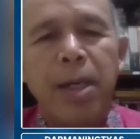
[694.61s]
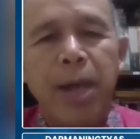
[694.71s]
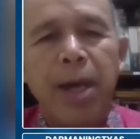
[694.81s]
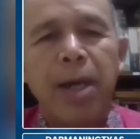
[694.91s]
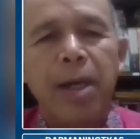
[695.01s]

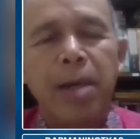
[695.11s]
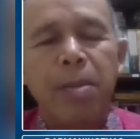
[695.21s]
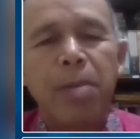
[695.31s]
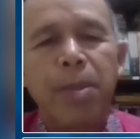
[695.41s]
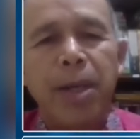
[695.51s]
dan
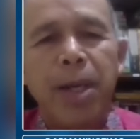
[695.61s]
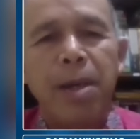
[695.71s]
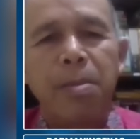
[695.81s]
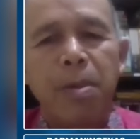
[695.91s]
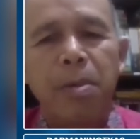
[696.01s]

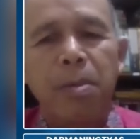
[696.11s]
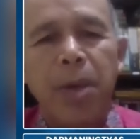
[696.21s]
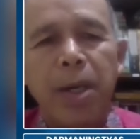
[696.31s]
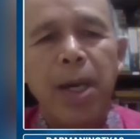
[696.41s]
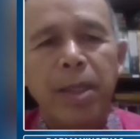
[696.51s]
memilih
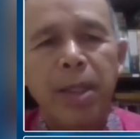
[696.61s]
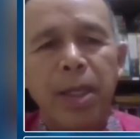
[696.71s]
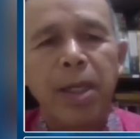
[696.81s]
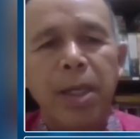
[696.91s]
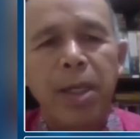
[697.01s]

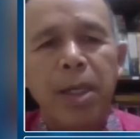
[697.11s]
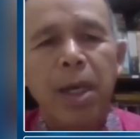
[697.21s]
mengganti